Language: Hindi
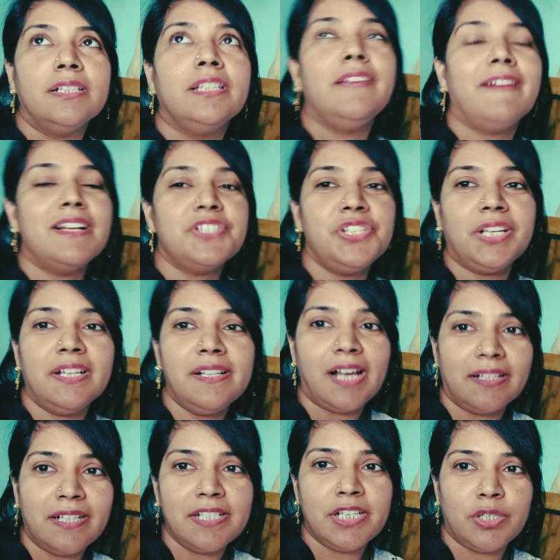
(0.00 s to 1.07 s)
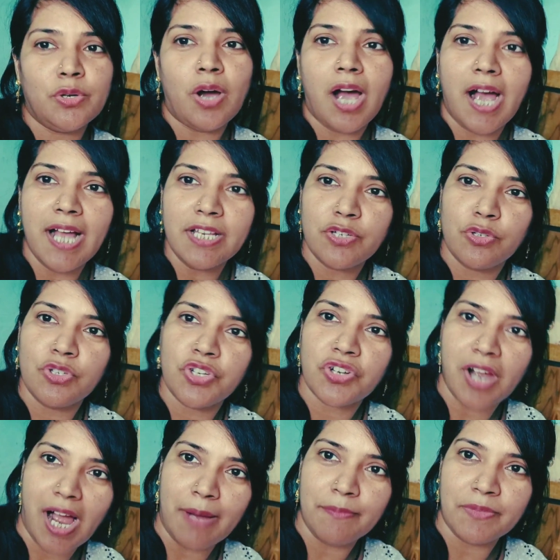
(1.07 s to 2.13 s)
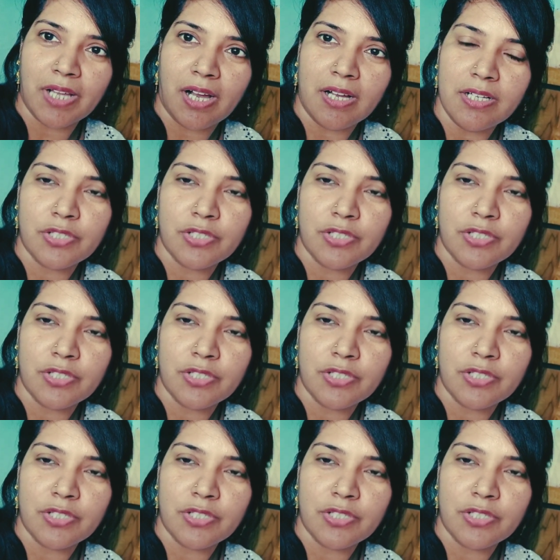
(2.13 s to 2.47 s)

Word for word: देवांशी के दादाजी को आज कुछ काम था